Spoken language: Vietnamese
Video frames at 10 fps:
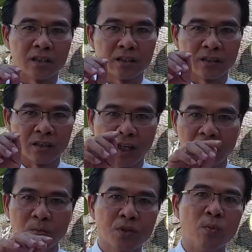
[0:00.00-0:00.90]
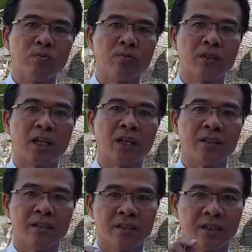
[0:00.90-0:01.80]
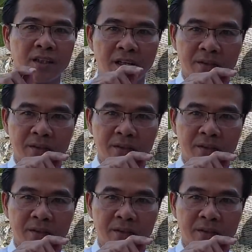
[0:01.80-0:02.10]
uh, hệ thống chung, à,